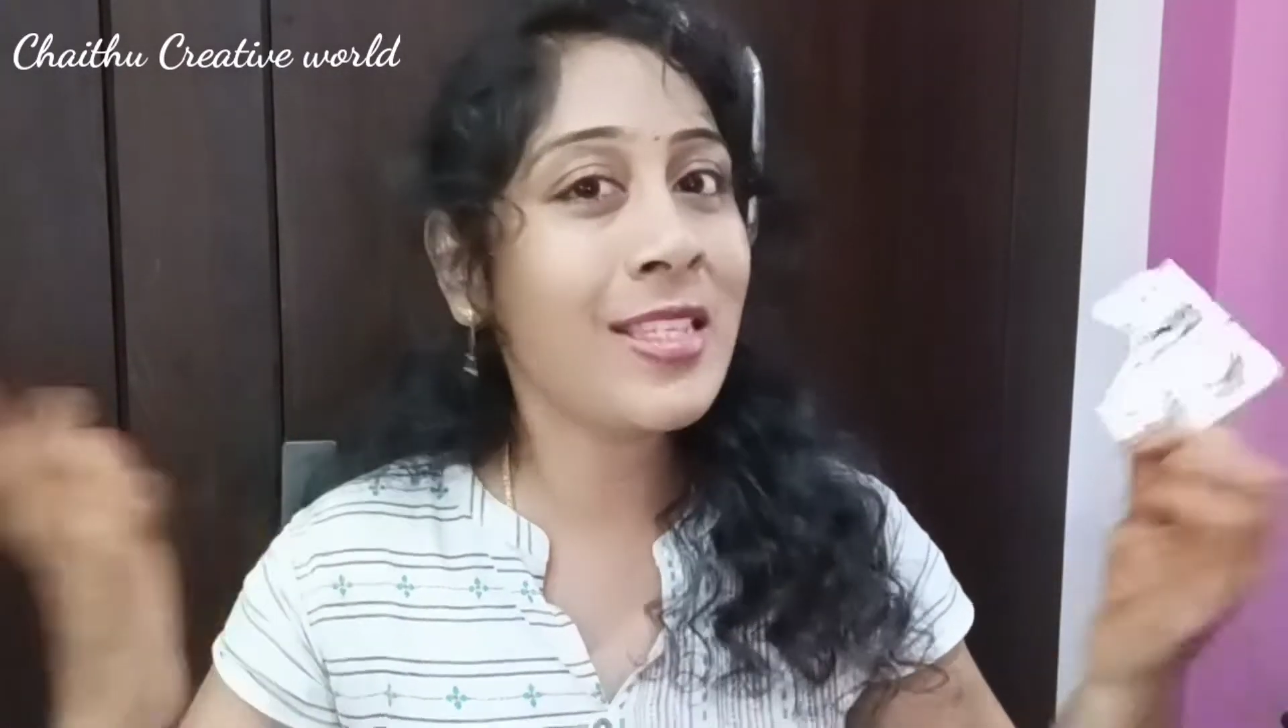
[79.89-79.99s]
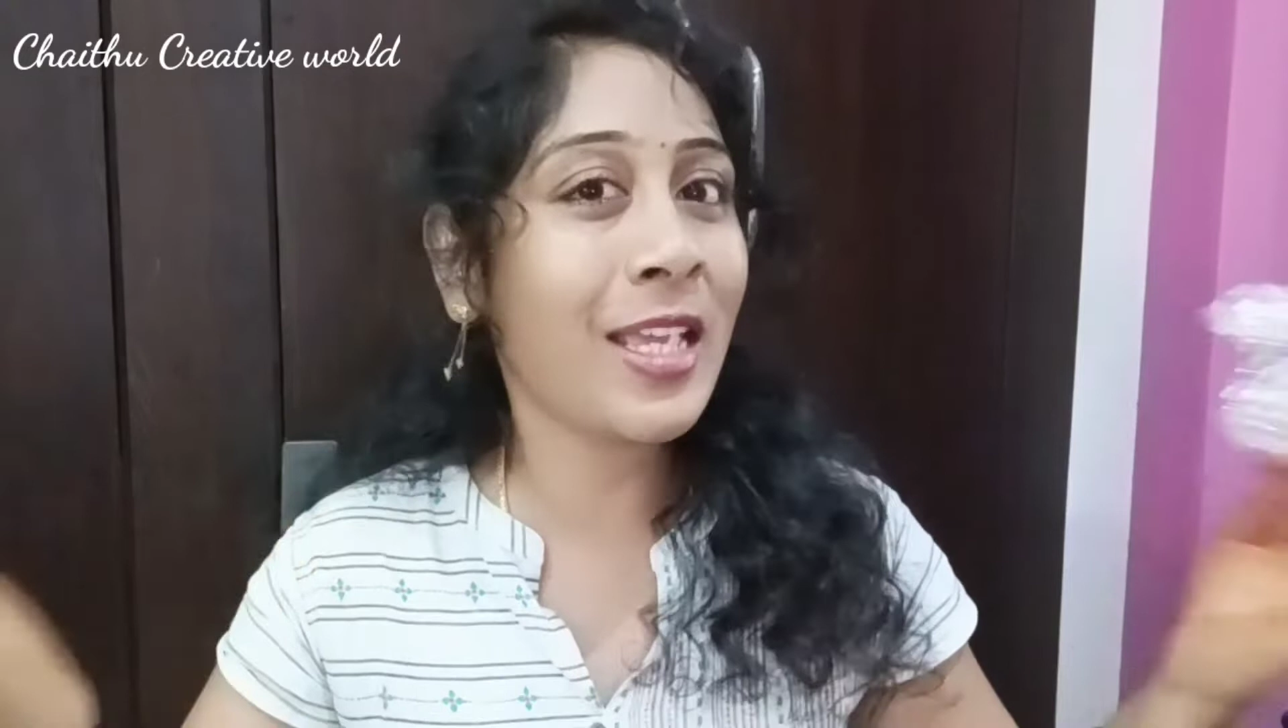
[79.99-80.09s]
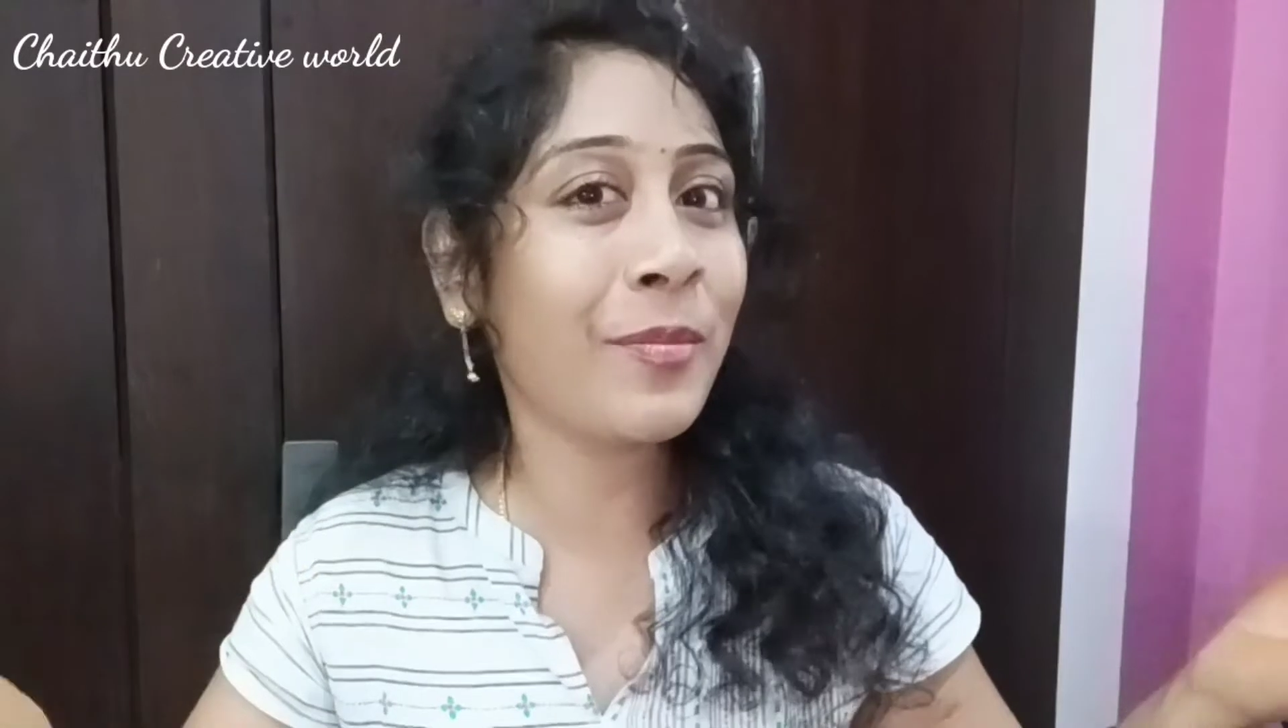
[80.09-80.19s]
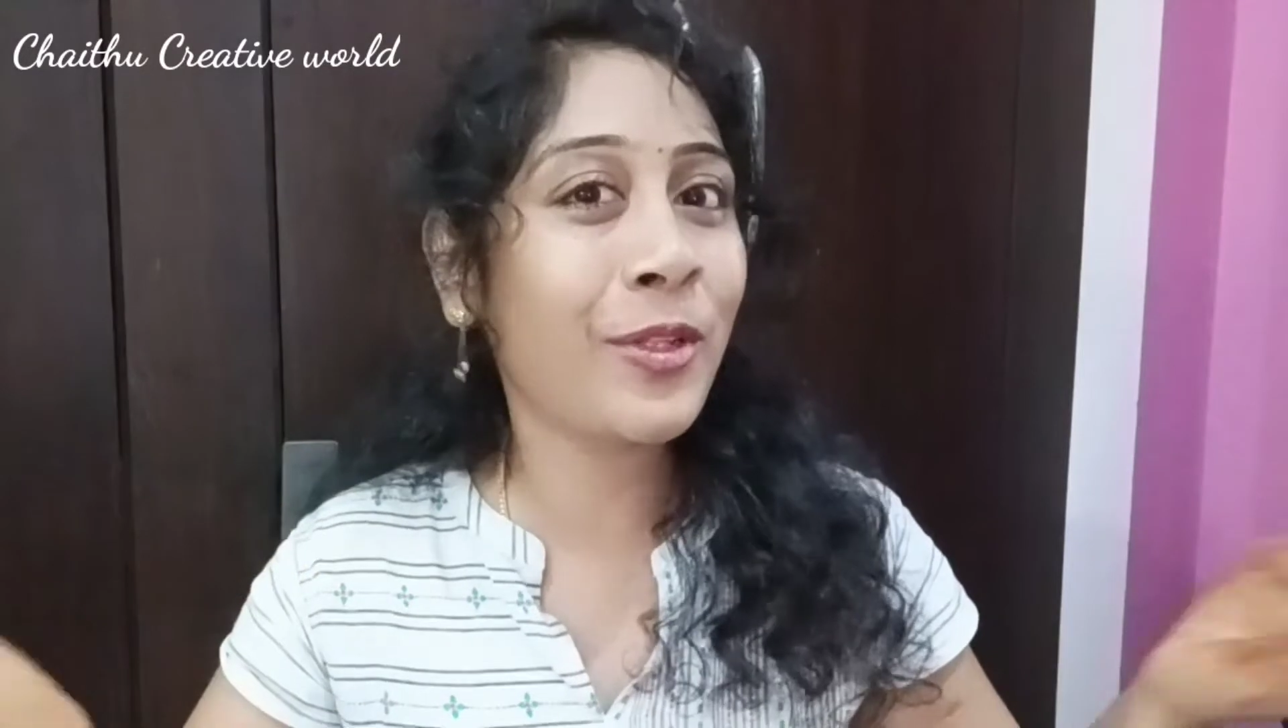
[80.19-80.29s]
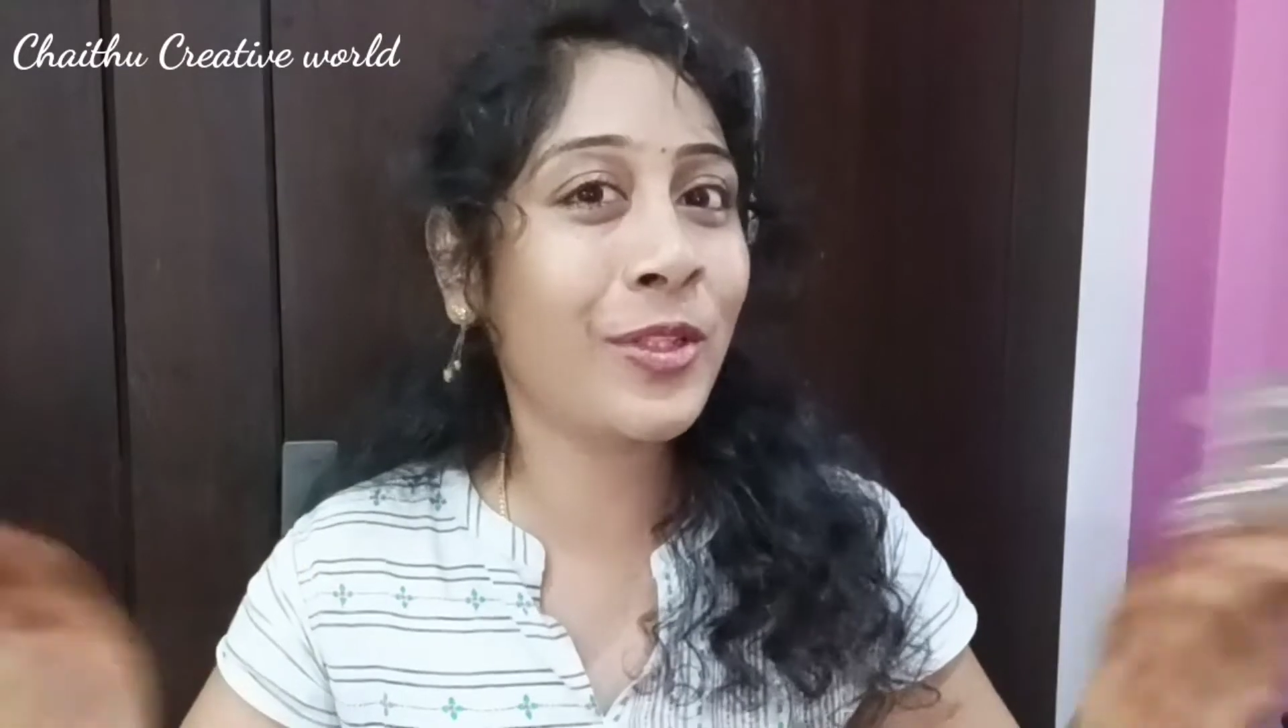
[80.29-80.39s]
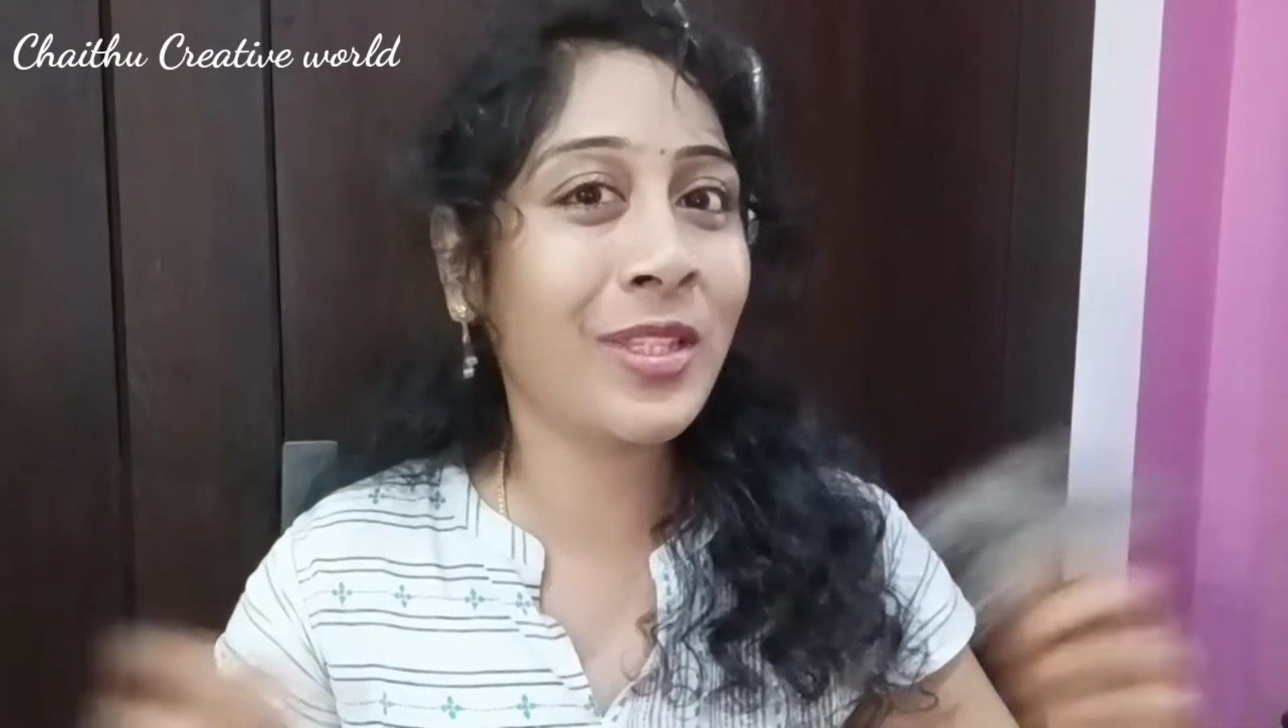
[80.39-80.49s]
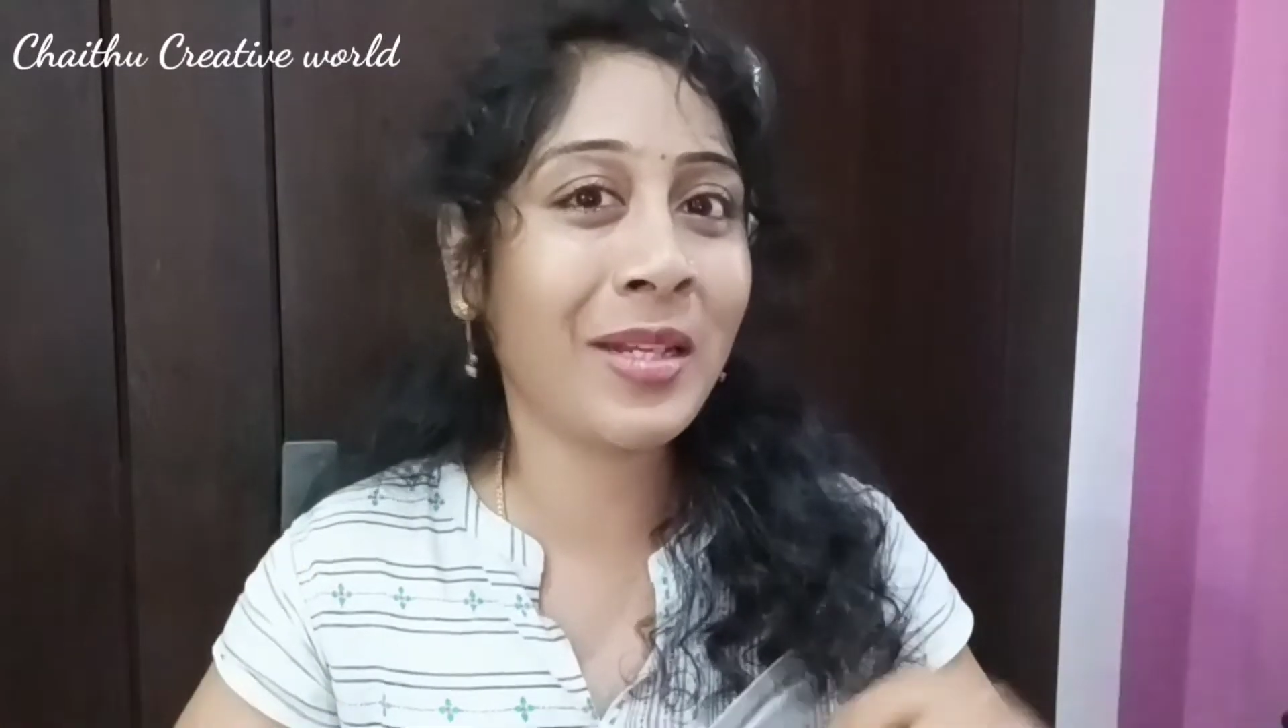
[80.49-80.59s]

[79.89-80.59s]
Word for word: సరిపోతుంది